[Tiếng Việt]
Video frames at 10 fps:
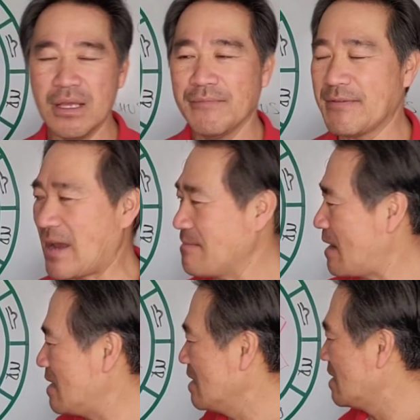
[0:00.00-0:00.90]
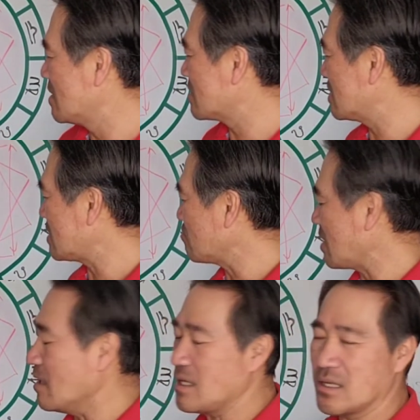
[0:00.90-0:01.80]
vì vậy mà sông
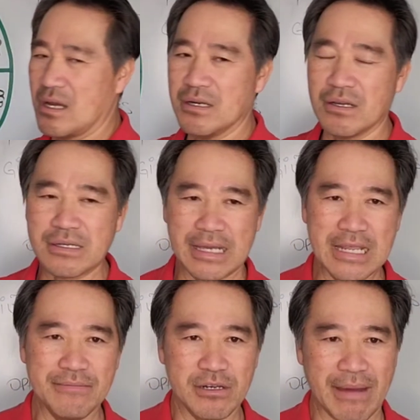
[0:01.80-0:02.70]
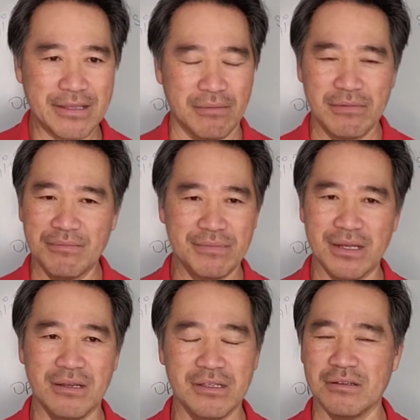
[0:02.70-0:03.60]
tử thì nó nó khí mà nó bay tùm lum hết
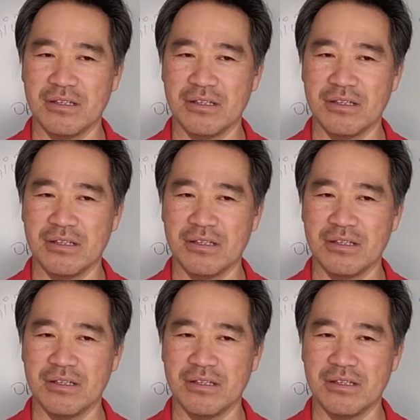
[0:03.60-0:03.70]
nó